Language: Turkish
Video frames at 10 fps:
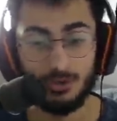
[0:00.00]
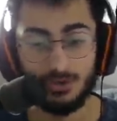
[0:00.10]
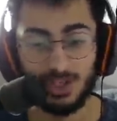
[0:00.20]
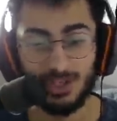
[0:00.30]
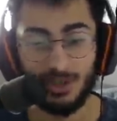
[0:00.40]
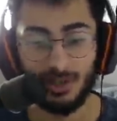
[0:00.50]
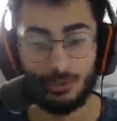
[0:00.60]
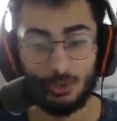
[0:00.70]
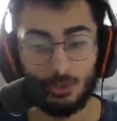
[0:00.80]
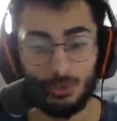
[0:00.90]

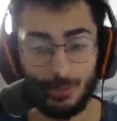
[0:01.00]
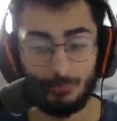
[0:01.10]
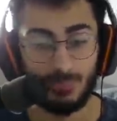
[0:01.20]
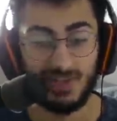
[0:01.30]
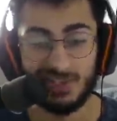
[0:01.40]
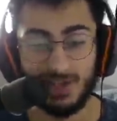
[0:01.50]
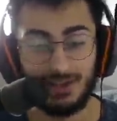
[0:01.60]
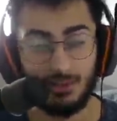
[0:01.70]
şeylerde olur ya pistlerde